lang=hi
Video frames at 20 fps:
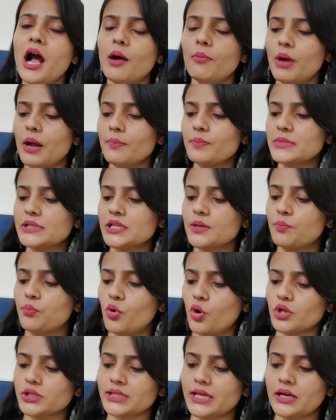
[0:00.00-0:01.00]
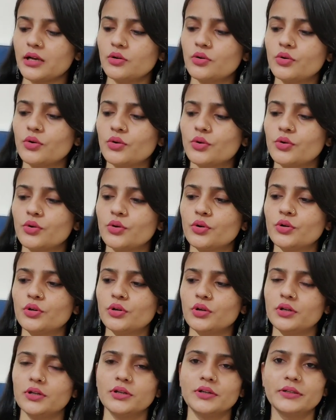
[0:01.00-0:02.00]
अब आप में से बहुत सारे लोगों
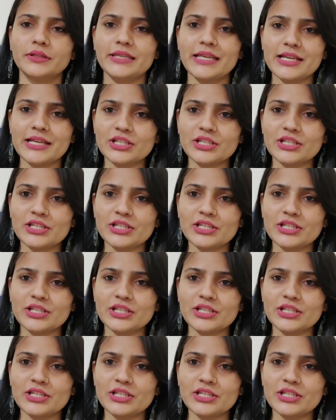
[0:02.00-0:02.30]
को